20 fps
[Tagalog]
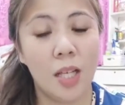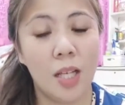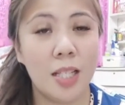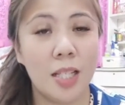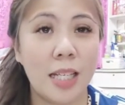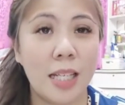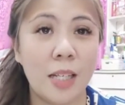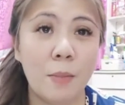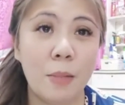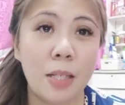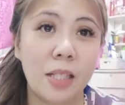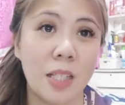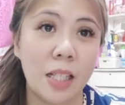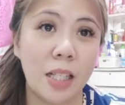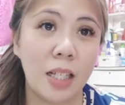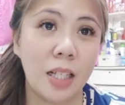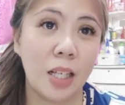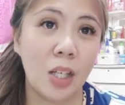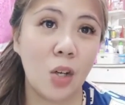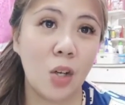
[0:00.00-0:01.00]
sana
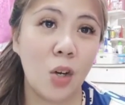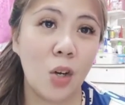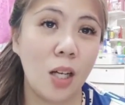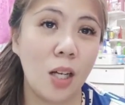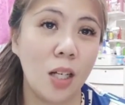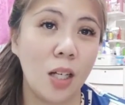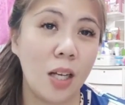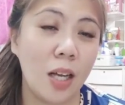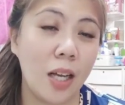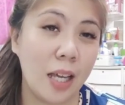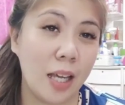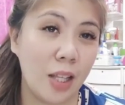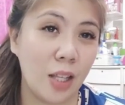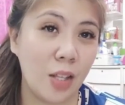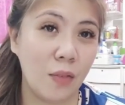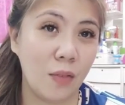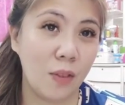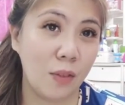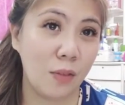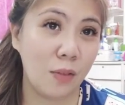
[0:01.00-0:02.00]
mag-stick kayo hanggang end
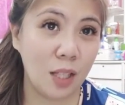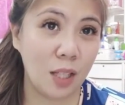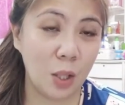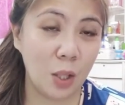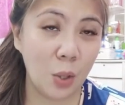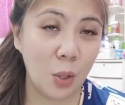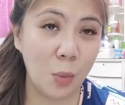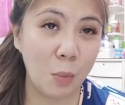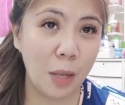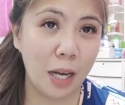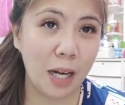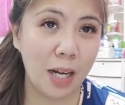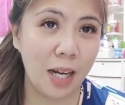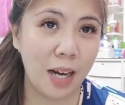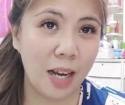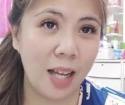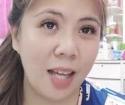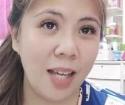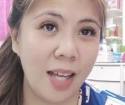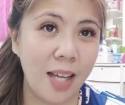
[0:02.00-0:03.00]
of the video
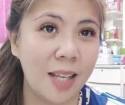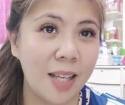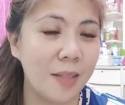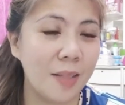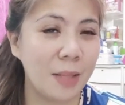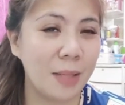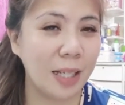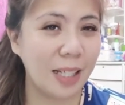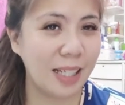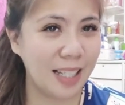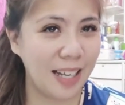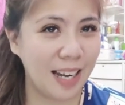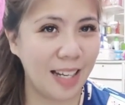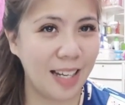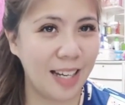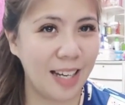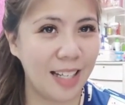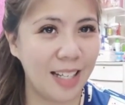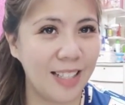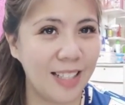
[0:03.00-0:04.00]
para
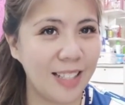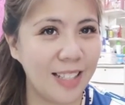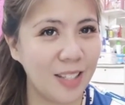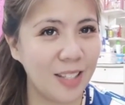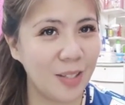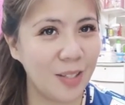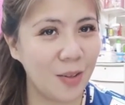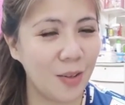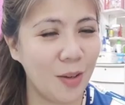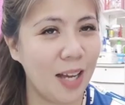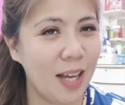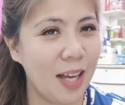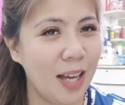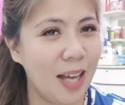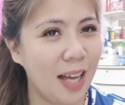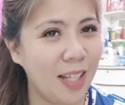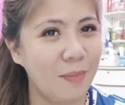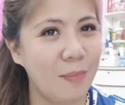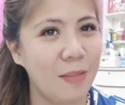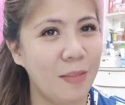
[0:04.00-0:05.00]
makilala ninyo ang
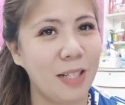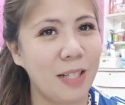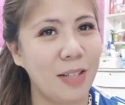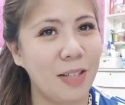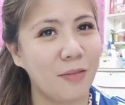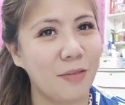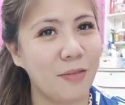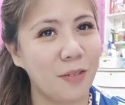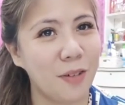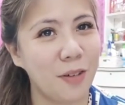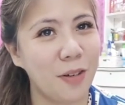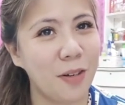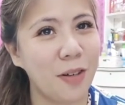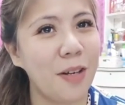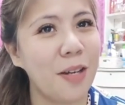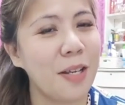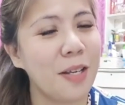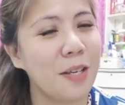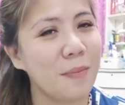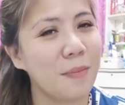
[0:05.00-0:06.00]
aking mga fur
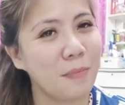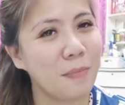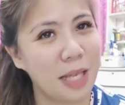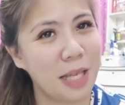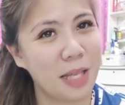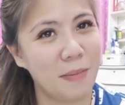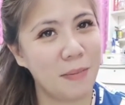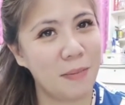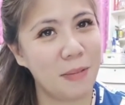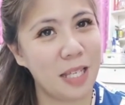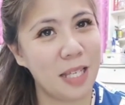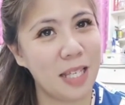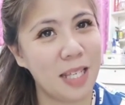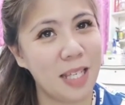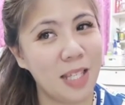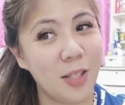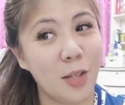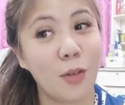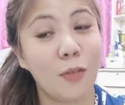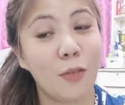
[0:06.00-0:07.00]

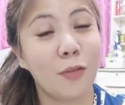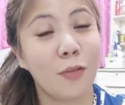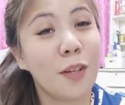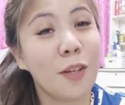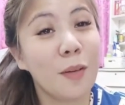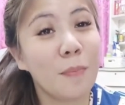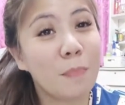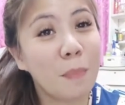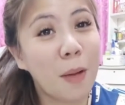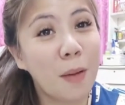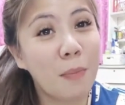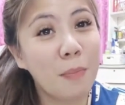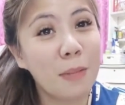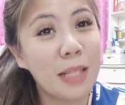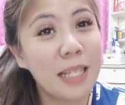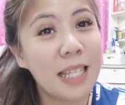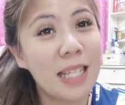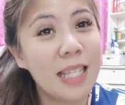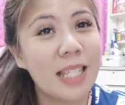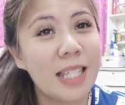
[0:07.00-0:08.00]
babies or fur
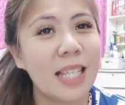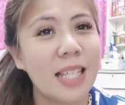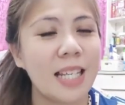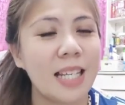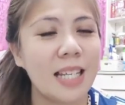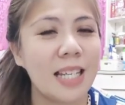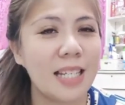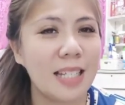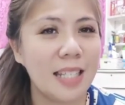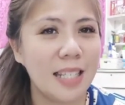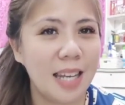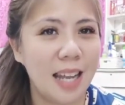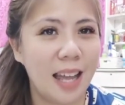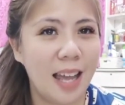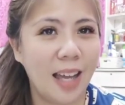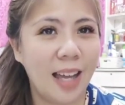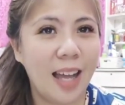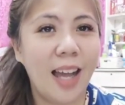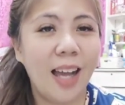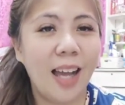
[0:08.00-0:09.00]
puppies
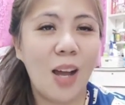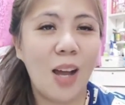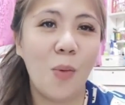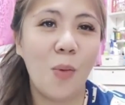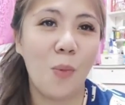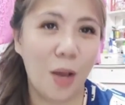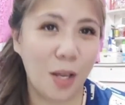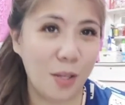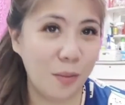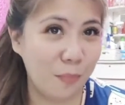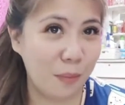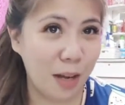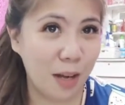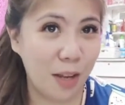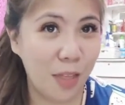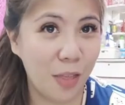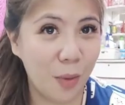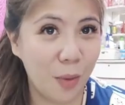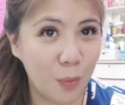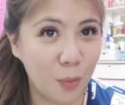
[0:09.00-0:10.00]
na kaka one
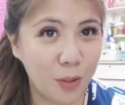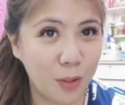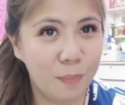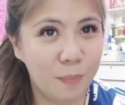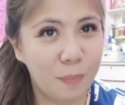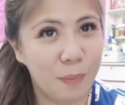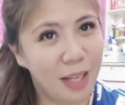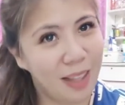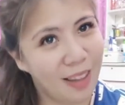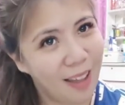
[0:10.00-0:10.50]
month old pa